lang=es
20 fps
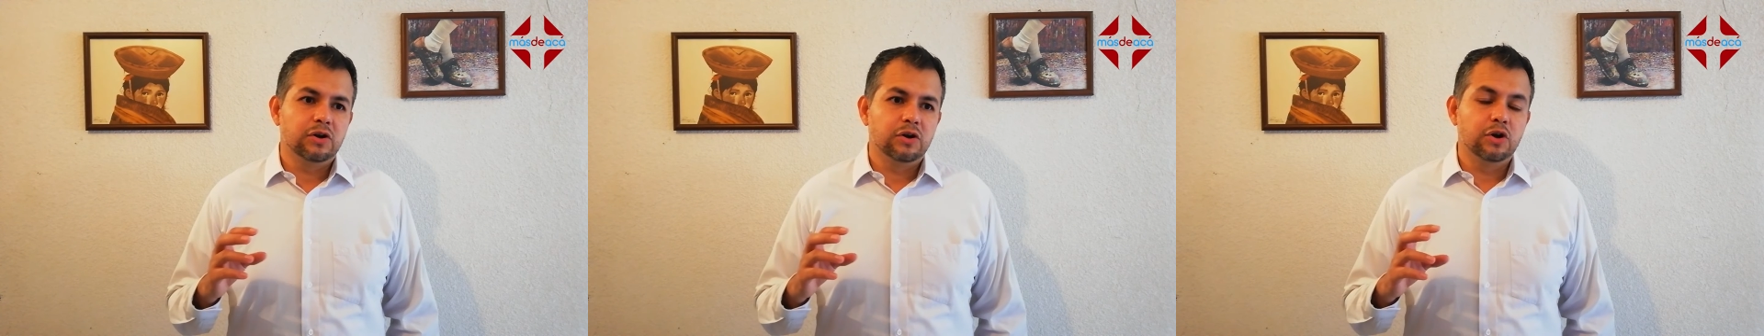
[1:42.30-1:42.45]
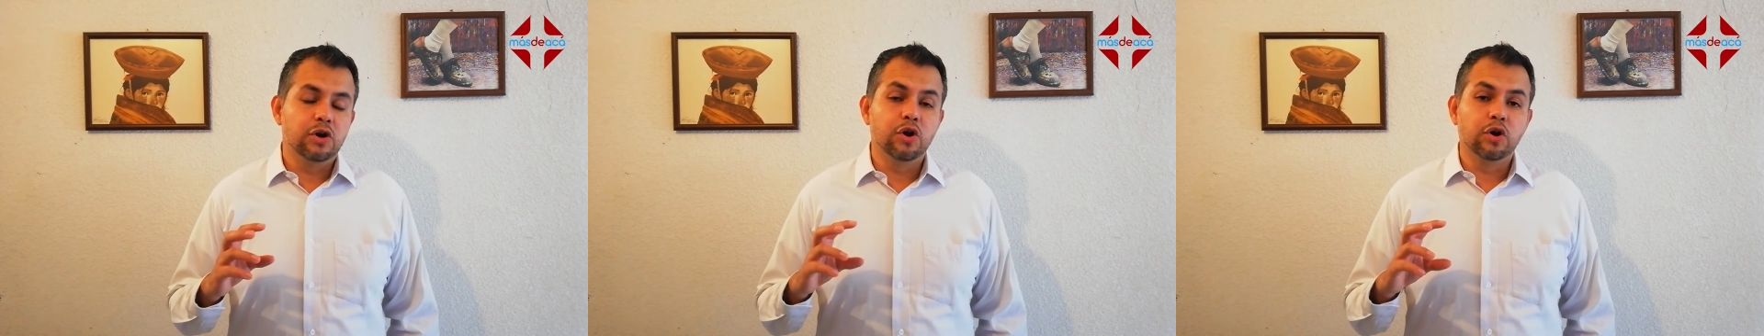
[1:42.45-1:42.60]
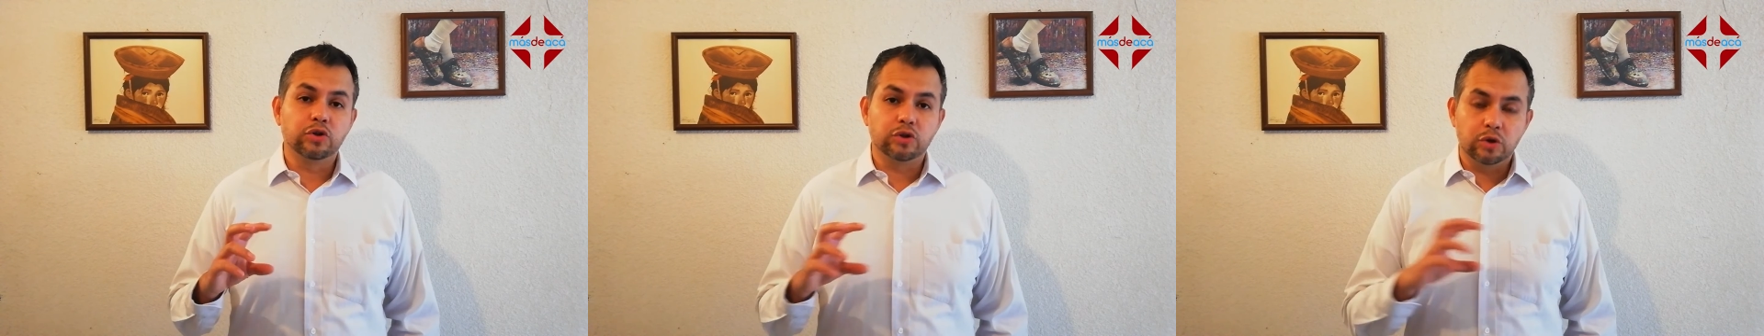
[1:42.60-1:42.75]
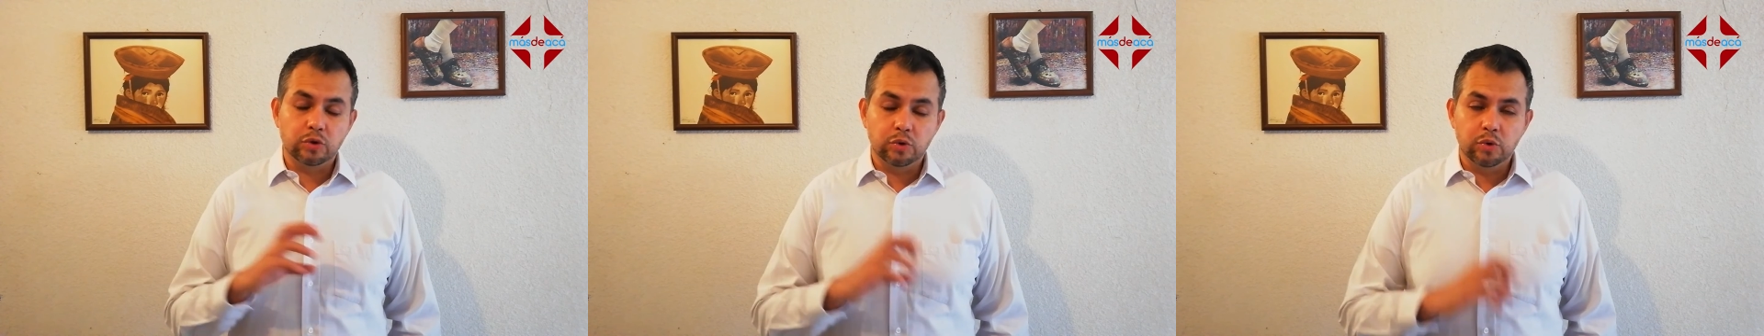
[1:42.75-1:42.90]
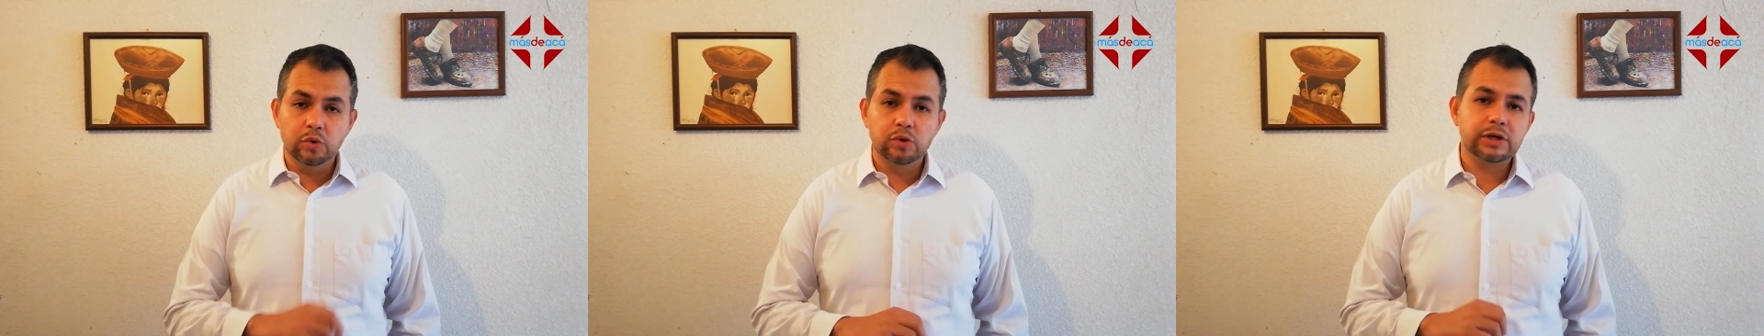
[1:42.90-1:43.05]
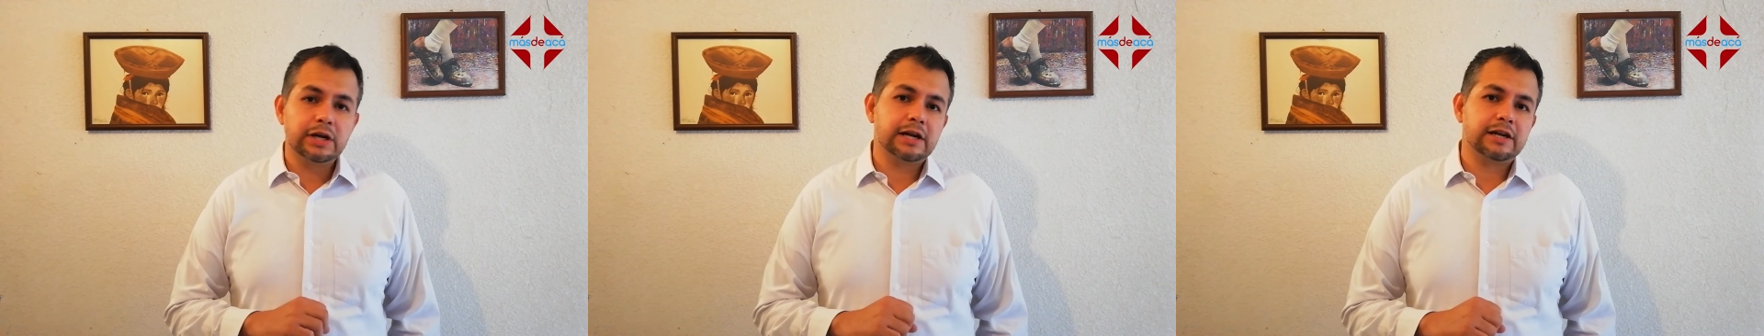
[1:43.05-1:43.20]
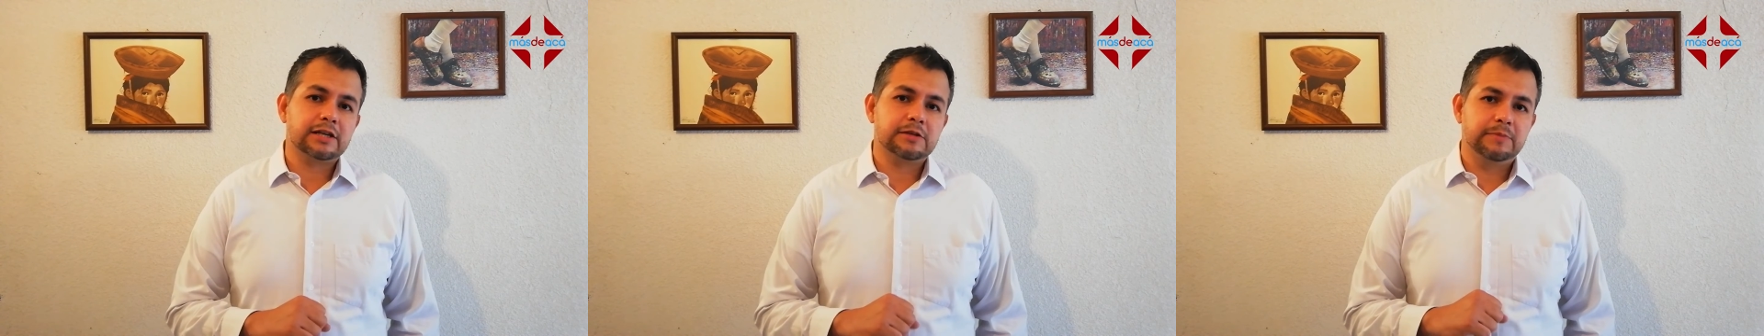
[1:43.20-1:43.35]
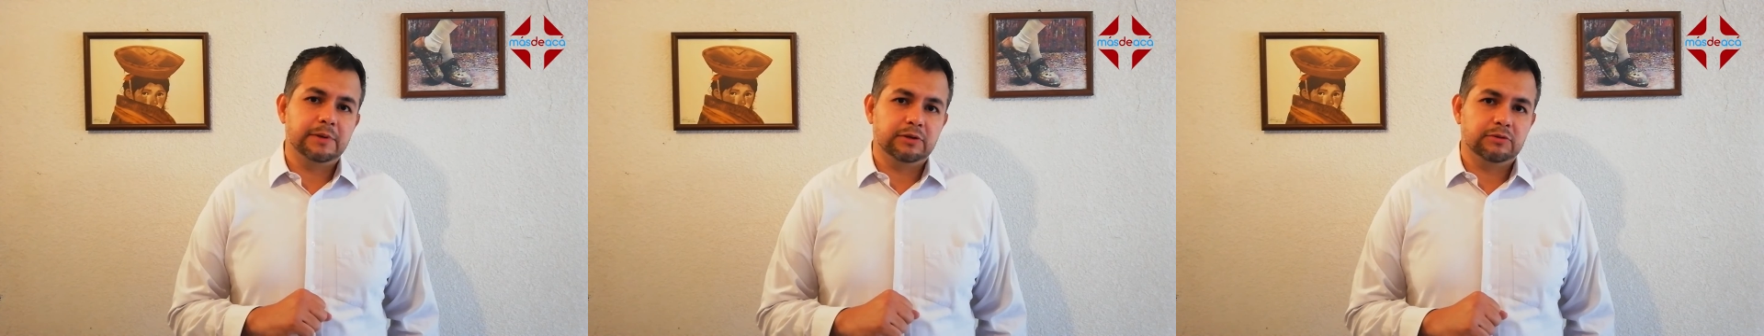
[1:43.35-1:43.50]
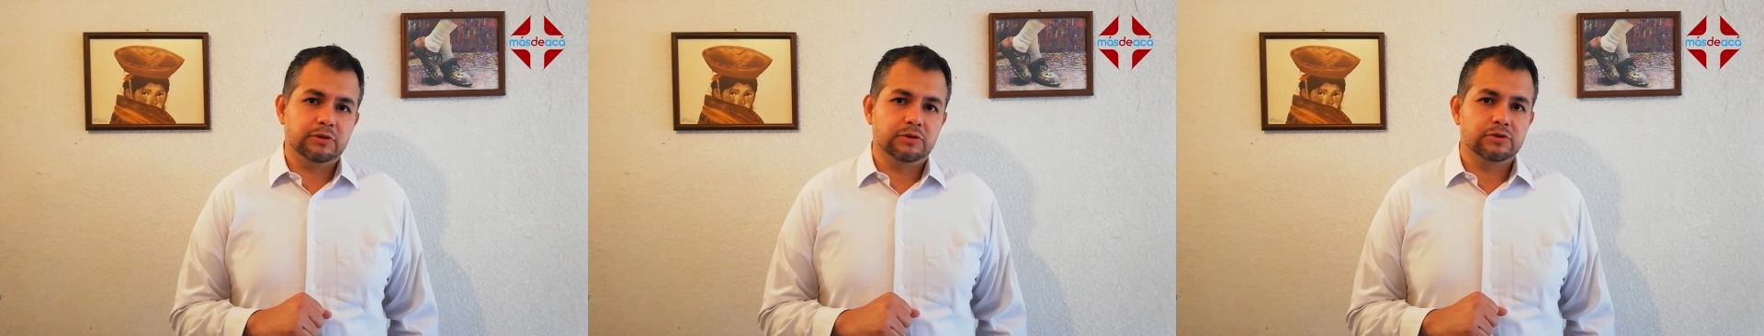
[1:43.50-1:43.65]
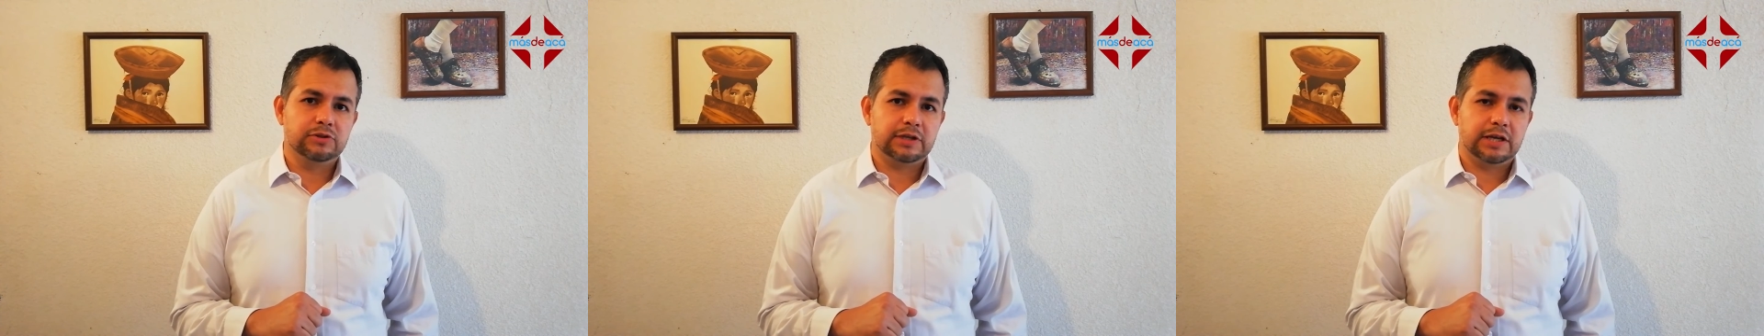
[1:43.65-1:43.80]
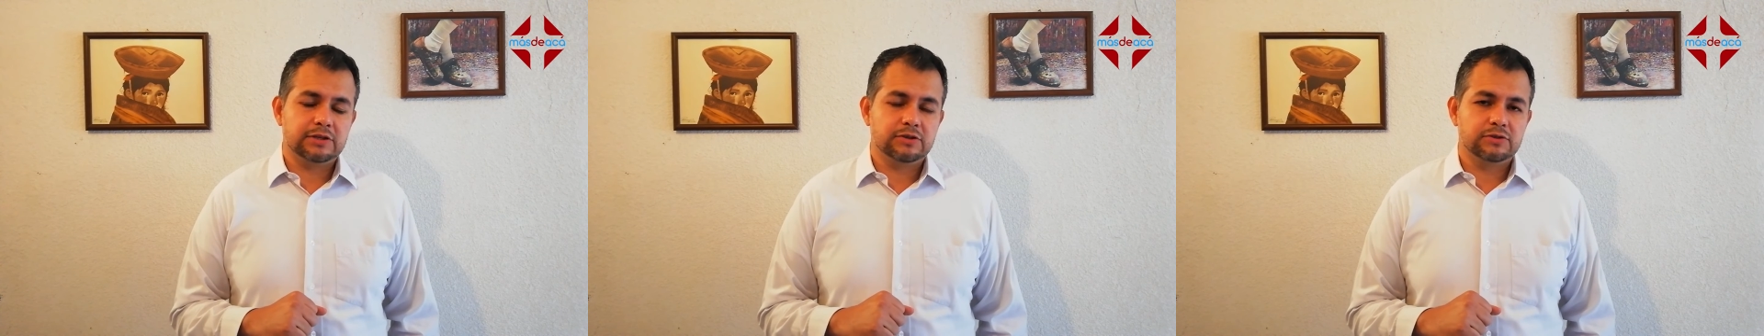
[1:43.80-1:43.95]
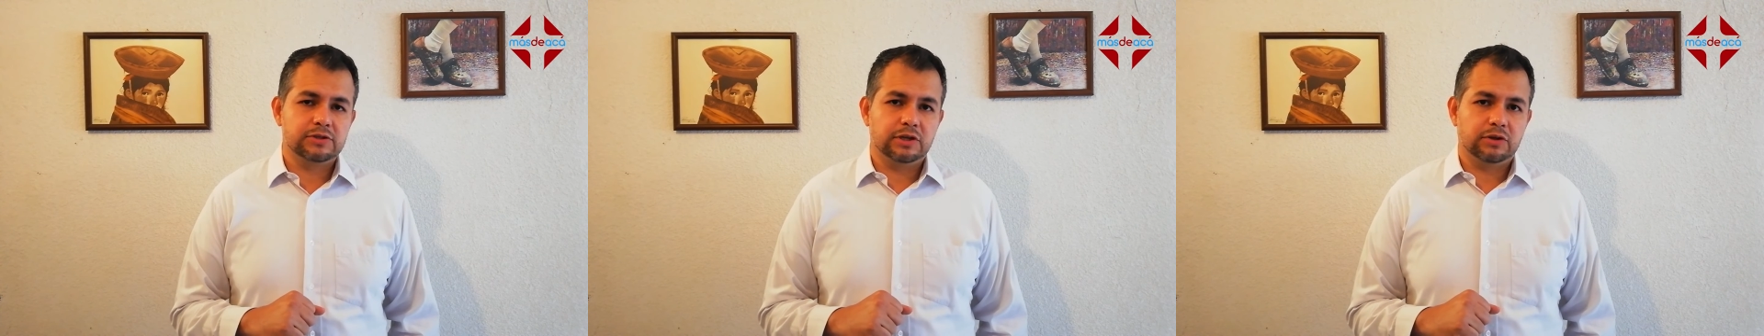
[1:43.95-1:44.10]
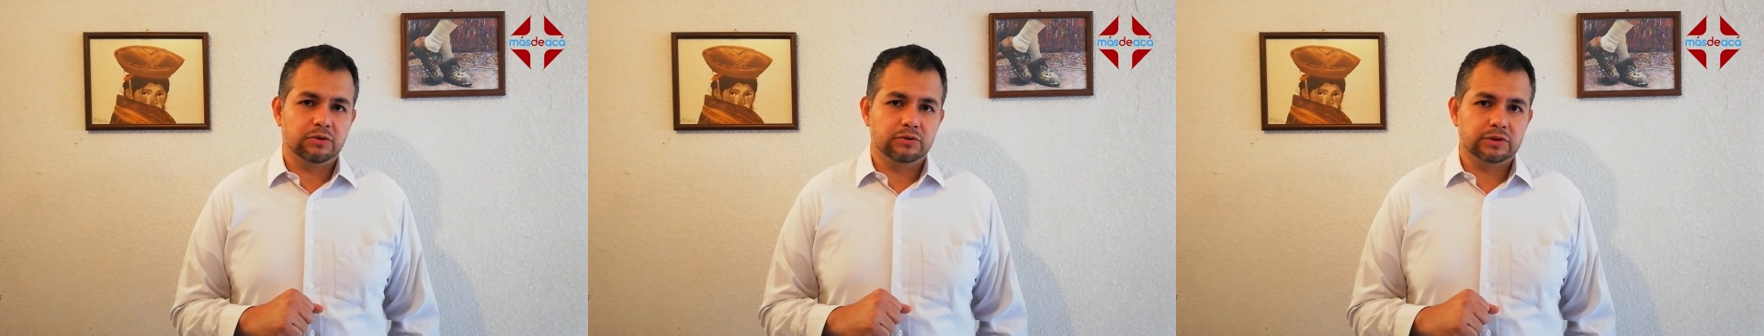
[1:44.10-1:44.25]
lo que ocurra respecto a los casos
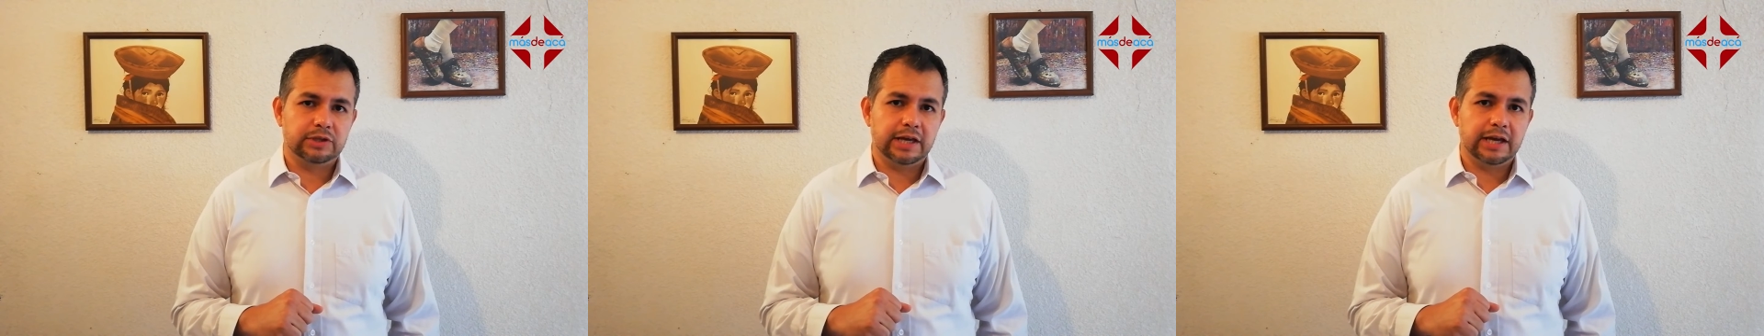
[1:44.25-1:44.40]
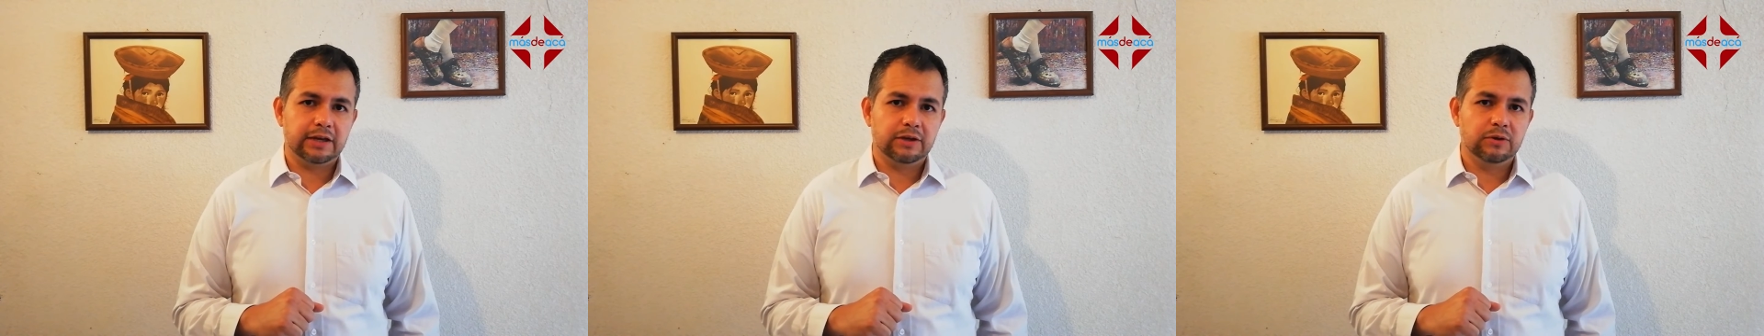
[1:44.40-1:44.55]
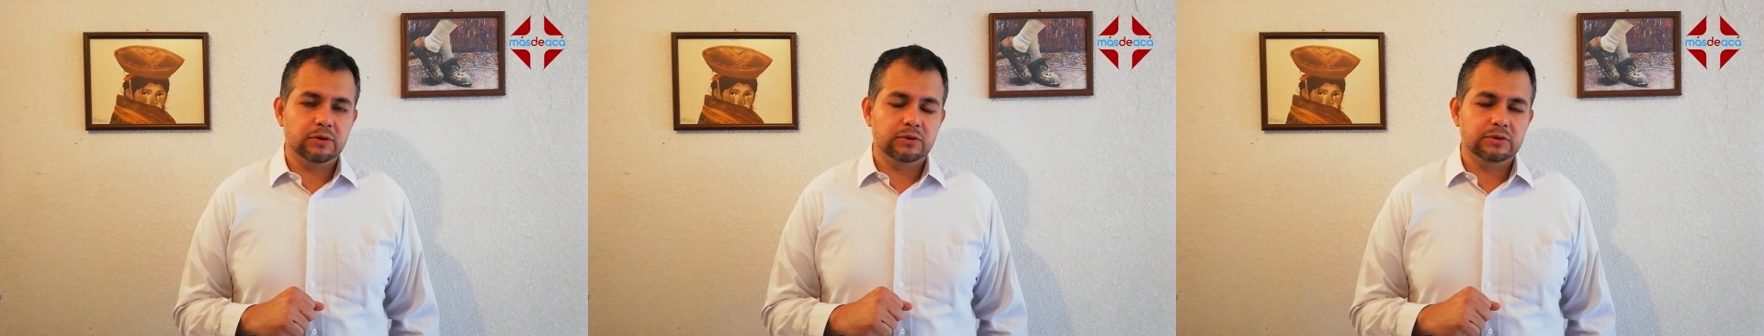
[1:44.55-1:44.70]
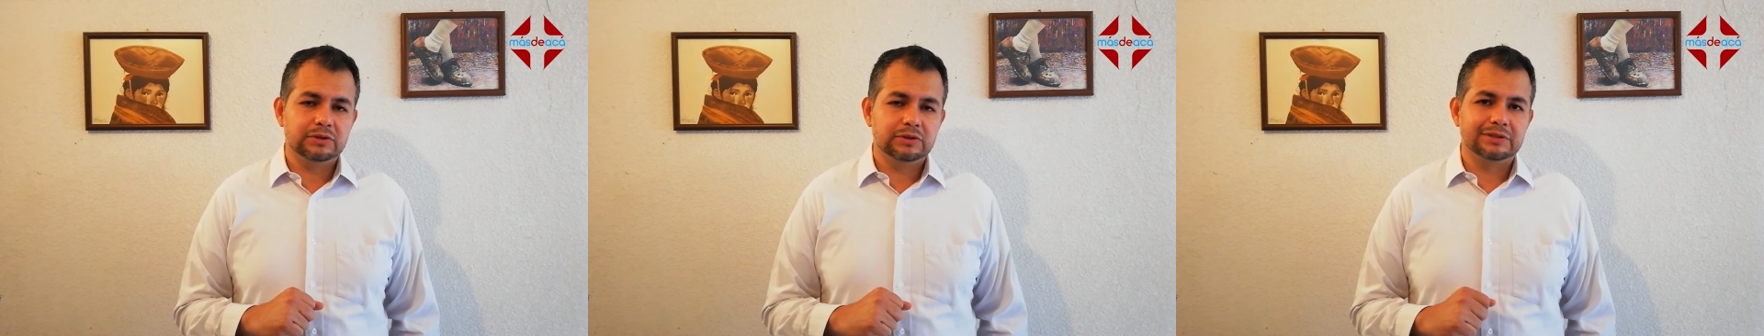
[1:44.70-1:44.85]
de contagio